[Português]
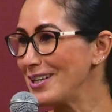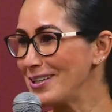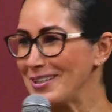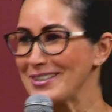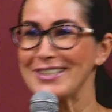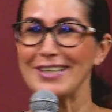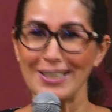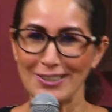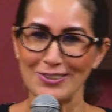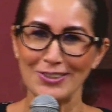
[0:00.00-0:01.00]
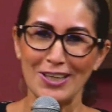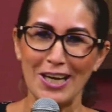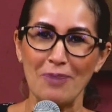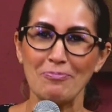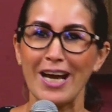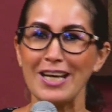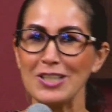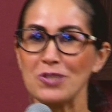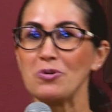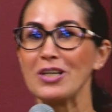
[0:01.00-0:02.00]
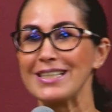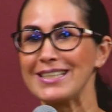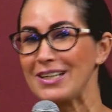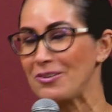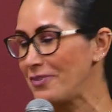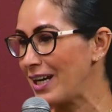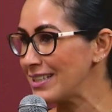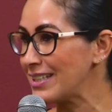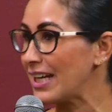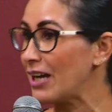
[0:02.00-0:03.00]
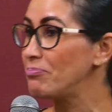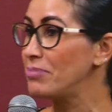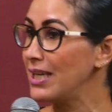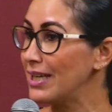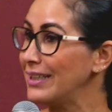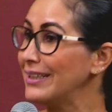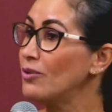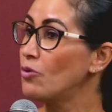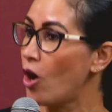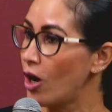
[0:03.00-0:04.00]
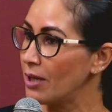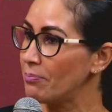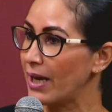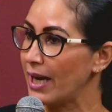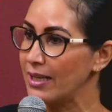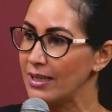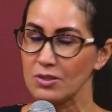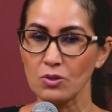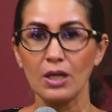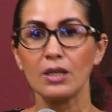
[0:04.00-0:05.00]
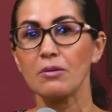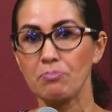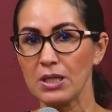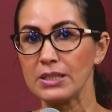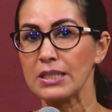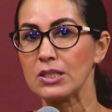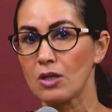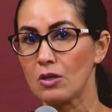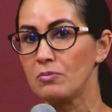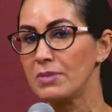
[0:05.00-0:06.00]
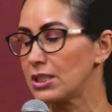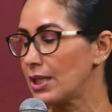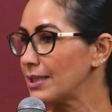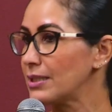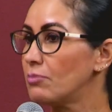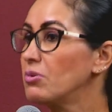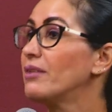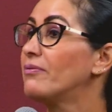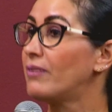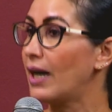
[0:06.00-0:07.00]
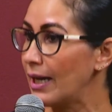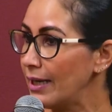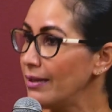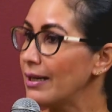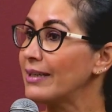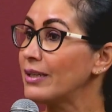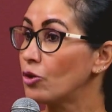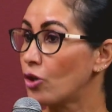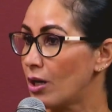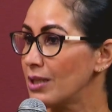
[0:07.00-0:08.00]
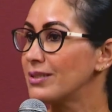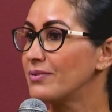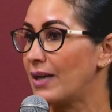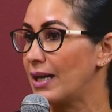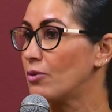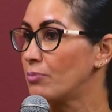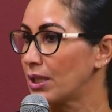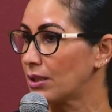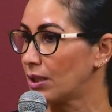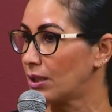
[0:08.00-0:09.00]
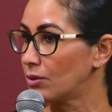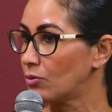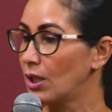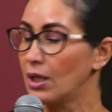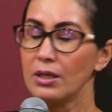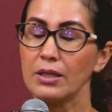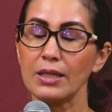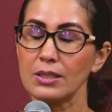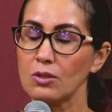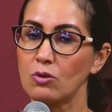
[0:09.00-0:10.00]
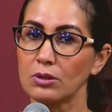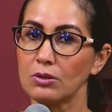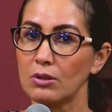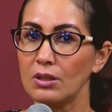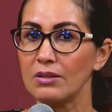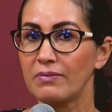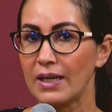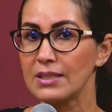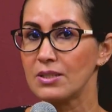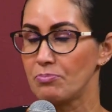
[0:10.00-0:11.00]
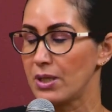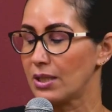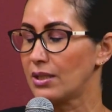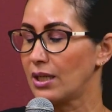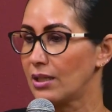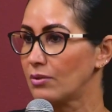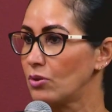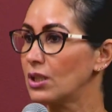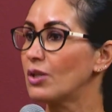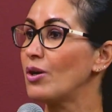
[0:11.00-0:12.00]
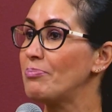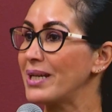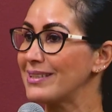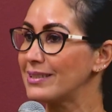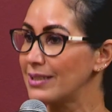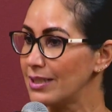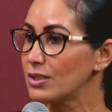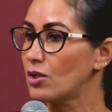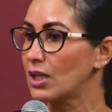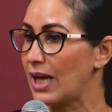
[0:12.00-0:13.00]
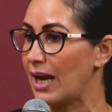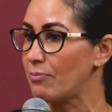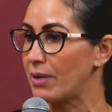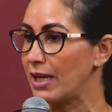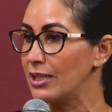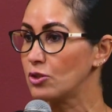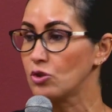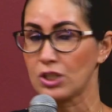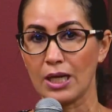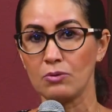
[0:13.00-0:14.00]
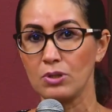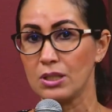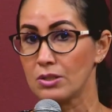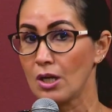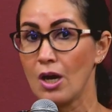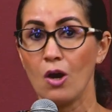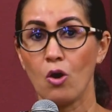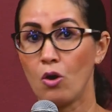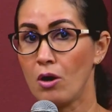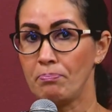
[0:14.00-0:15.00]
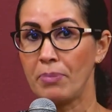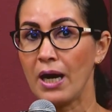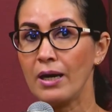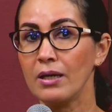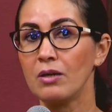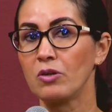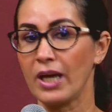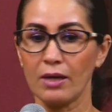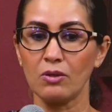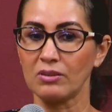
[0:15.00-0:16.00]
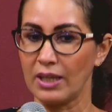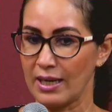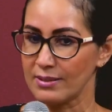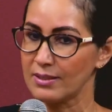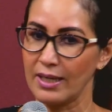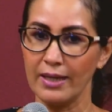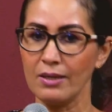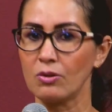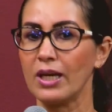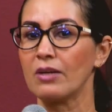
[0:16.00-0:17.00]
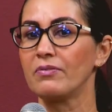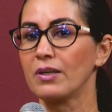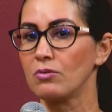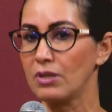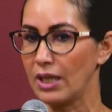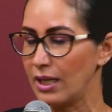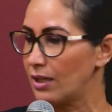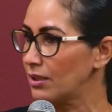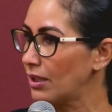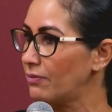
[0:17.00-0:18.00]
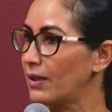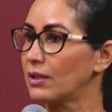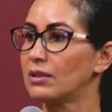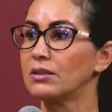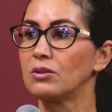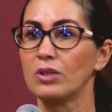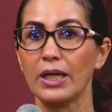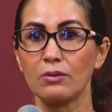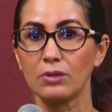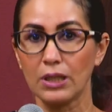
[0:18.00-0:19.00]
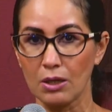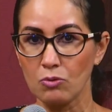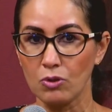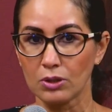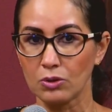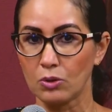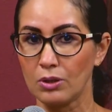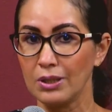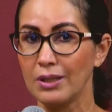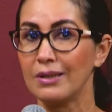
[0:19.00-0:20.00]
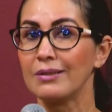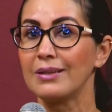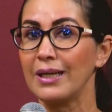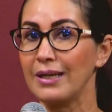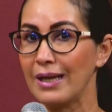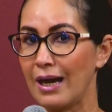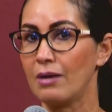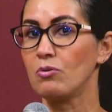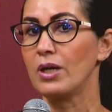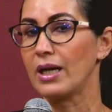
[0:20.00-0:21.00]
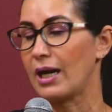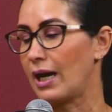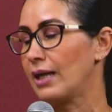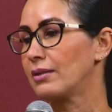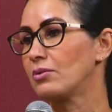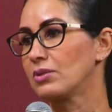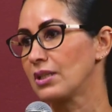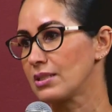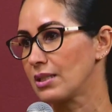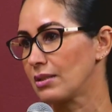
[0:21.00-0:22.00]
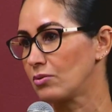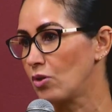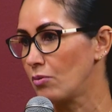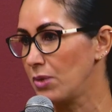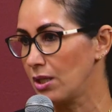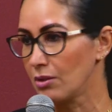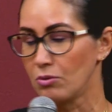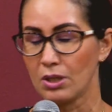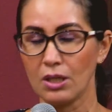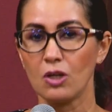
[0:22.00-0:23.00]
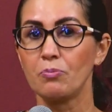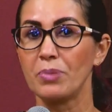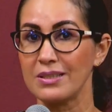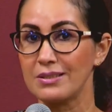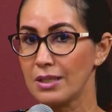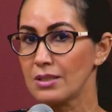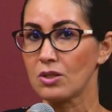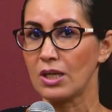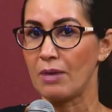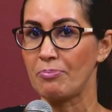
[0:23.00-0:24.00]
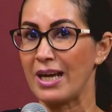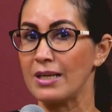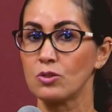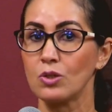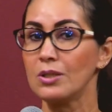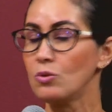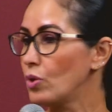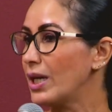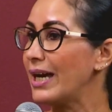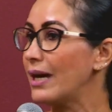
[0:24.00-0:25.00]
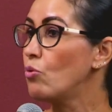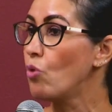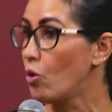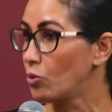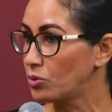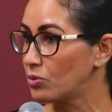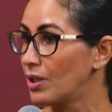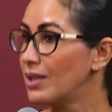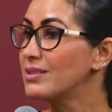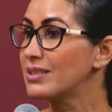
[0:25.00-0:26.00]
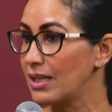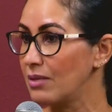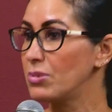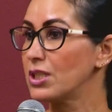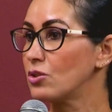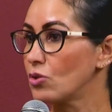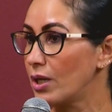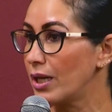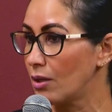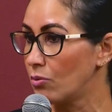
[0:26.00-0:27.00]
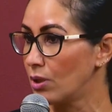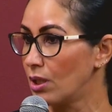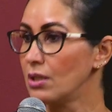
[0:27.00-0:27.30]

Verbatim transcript: é o melhor jeito de olhar para isso, porque se não faz terapia e não olha para isso, depois é só com medicação, porque vai a neurose vai aumentando e esse controle vai se perdendo. Então é preciso olhar para isso já no início. Opa, eu quero ter a senha, eu quero ver com quem ele está falando, eu quero ter um controle tem algo errado acontecendo comigo. Eu preciso olhar para isso. E nunca é o outro, sempre sou eu.